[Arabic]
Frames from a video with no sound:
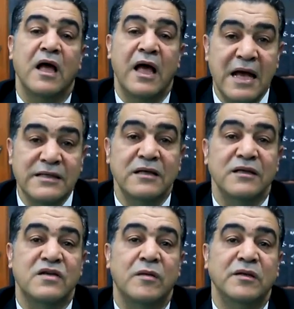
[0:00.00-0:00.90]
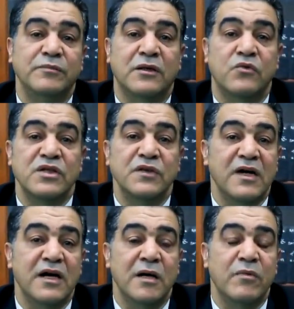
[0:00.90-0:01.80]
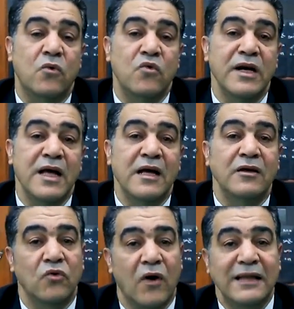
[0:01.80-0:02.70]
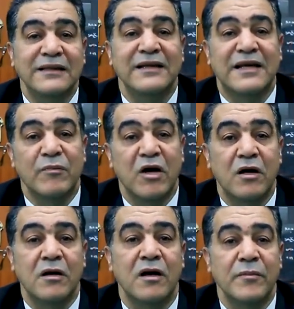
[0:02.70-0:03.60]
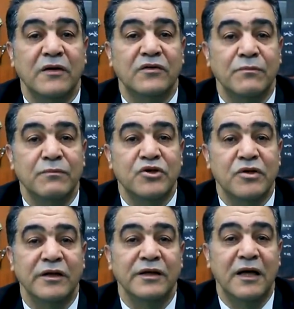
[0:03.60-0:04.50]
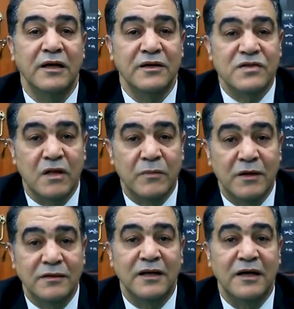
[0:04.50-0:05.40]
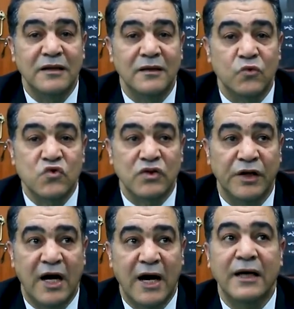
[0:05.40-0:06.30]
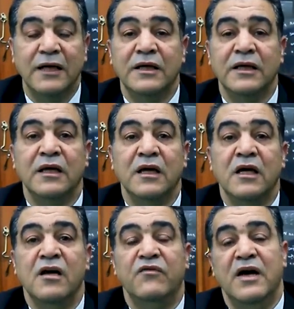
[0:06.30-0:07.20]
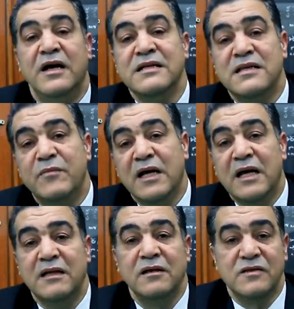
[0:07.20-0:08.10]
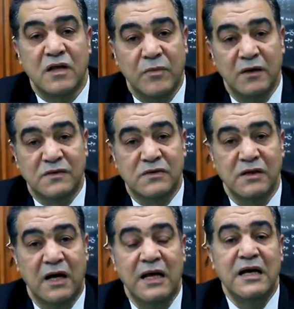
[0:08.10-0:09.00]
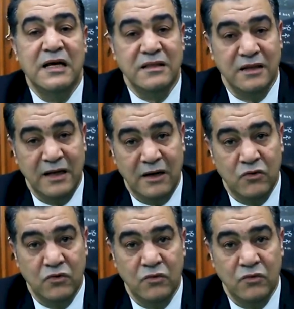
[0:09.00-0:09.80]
هذه الإصابات بتوصيفها كما قلنا تعد كما قرر بها الطب الشرعي الإصابات المصطنعة فإذا ما كانت الإصابات على هذا النحو